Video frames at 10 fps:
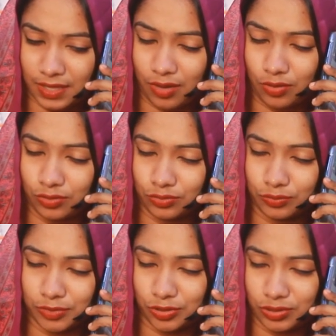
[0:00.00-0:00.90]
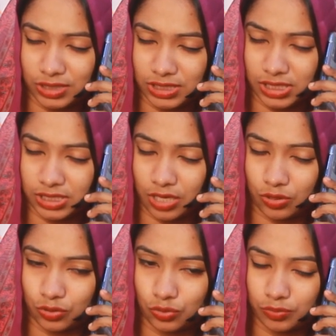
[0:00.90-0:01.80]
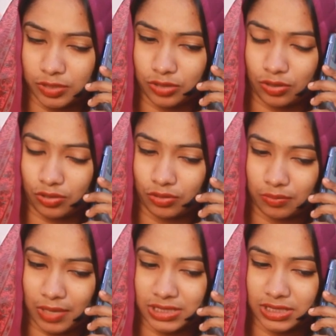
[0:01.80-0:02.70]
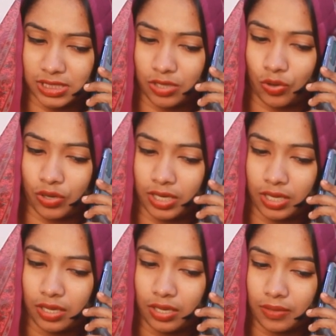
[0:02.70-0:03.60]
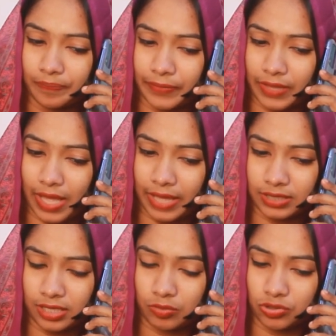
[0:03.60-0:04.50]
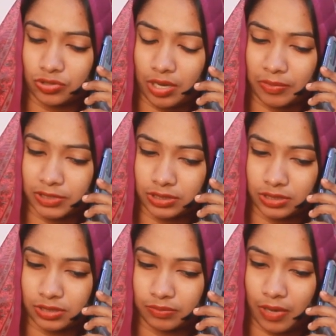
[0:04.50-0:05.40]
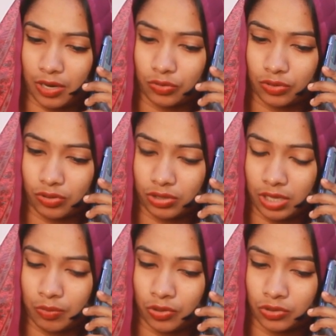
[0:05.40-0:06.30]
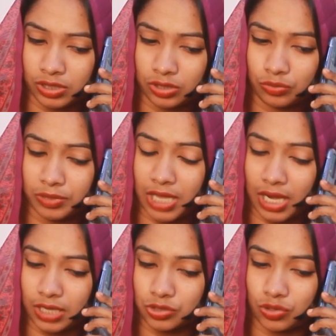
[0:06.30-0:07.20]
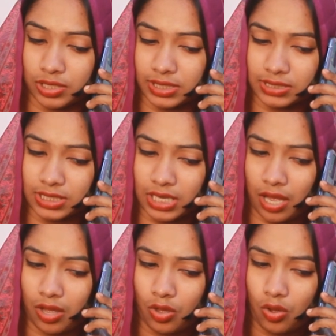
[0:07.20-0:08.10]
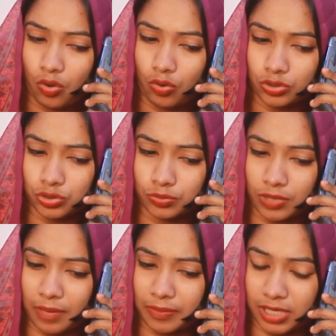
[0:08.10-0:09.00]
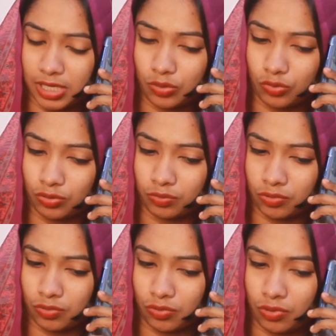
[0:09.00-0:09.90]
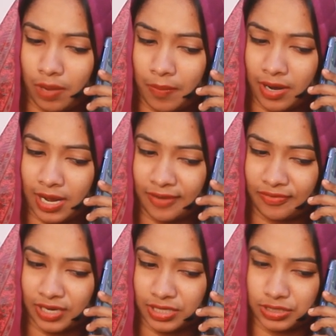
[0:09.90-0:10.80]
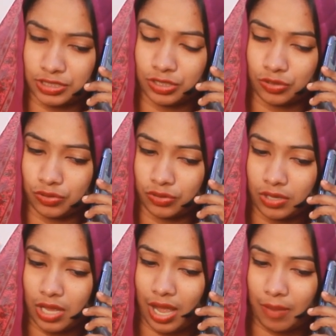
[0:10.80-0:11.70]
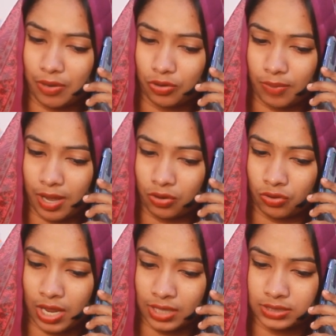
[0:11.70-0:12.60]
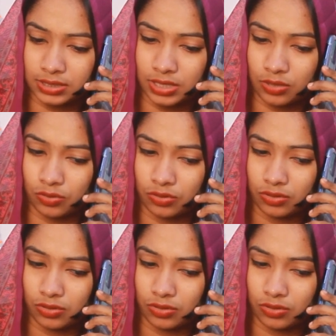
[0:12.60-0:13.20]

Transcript: দেখো তুমি তো নিজেই জানো তুমি তখন মাঝে দিয়ে অনেক এক দেড় বছর আমার সাথে ভালো করে কথা বলনি তুমি ঢাকা চলে গেছিলা ওই সময় আমি কি করব ও আমার লাইফে আসছিল আমারও ভালো লাগছিল